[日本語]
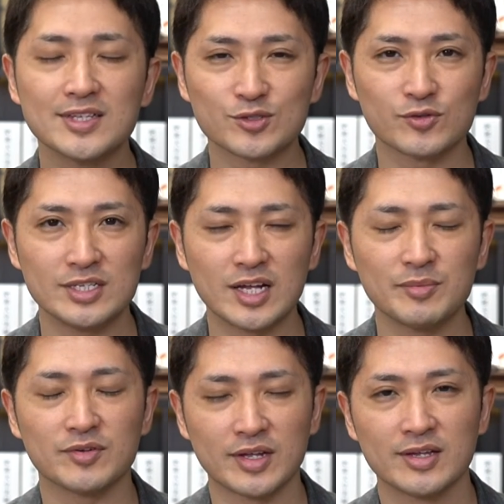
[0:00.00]
てその痛
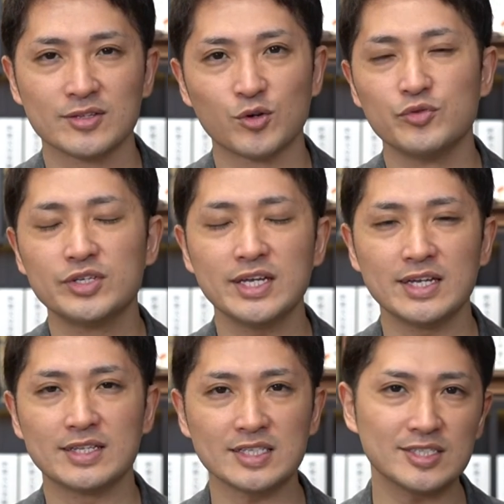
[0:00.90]
みをねと向き合
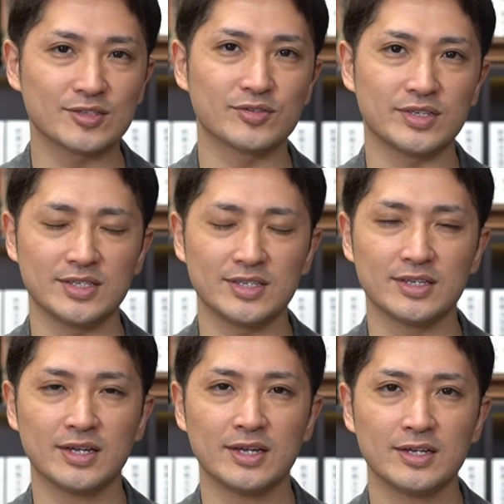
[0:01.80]
い出せた時に